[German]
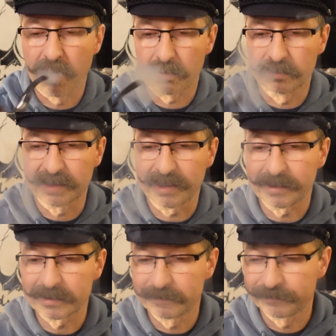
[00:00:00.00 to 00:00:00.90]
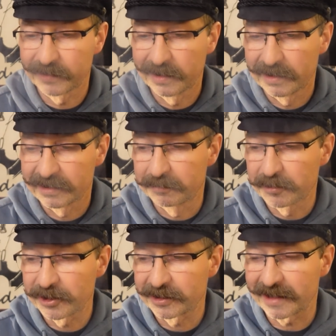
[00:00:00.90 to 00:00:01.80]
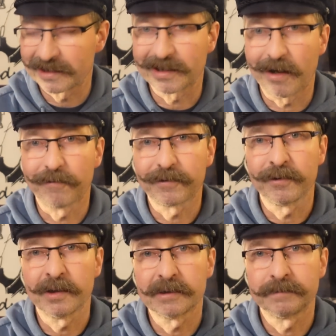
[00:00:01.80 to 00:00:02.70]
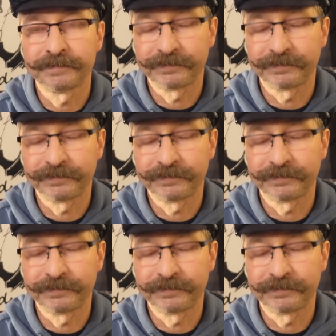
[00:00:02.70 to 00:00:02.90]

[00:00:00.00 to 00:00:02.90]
Und der hat zwischenzeitlich aufgehört